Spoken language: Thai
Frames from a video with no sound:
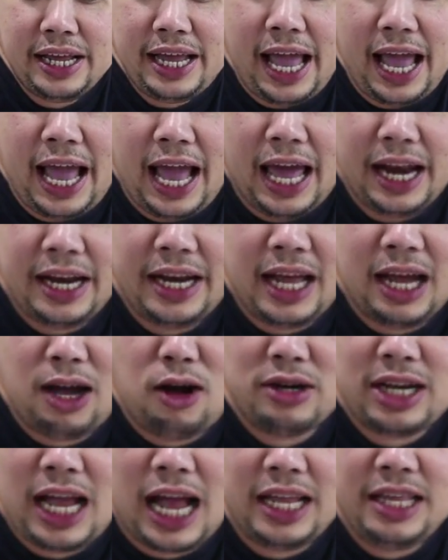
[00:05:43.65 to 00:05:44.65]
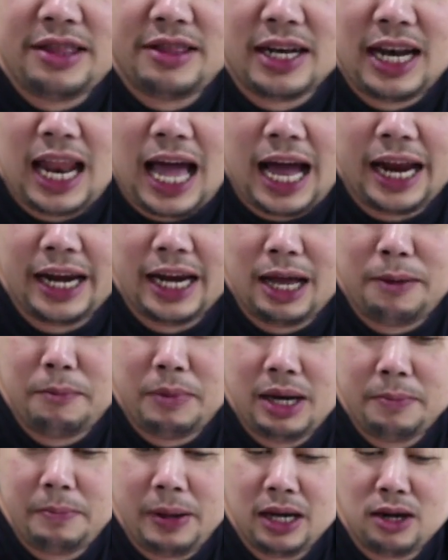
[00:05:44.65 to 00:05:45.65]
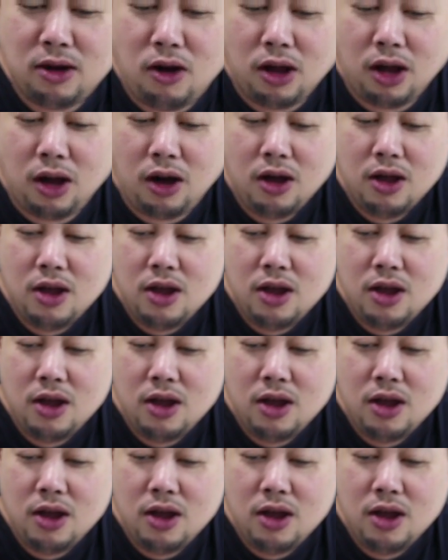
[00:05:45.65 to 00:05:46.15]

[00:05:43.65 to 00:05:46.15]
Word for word: แขนนะค่อนข้างอิสระนะ ไม่ได้เป็นข้อ